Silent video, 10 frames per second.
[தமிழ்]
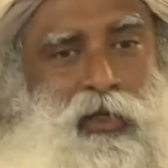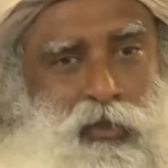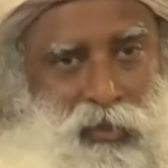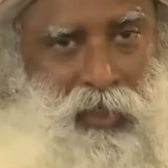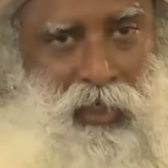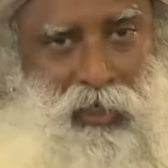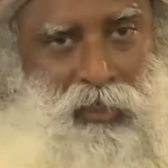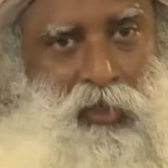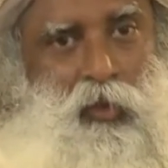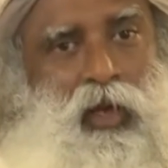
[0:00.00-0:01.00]
ஒரு விதத்துல
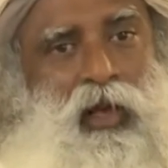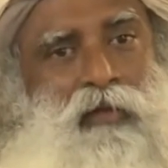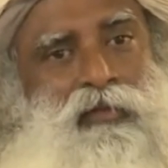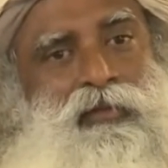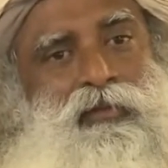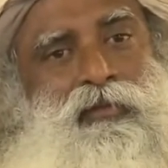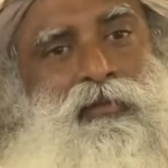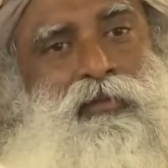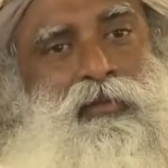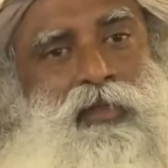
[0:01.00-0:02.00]
என்ன சொல்றீங்கன்னா
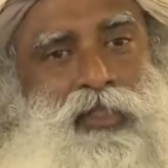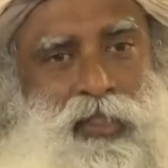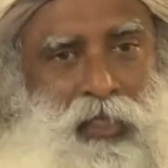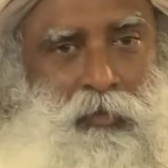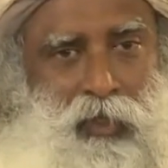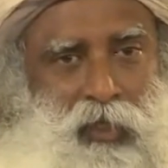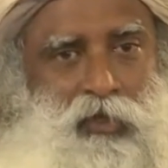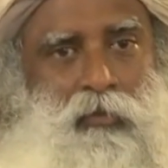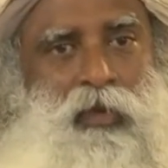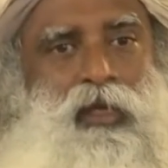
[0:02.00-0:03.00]
நீங்க
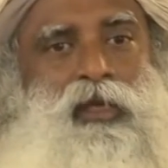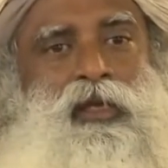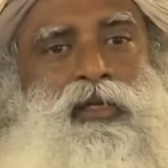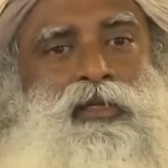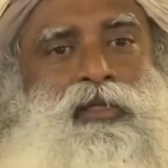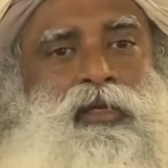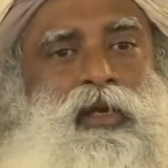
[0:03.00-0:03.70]
அறிவிக்கிறது என்னன்னா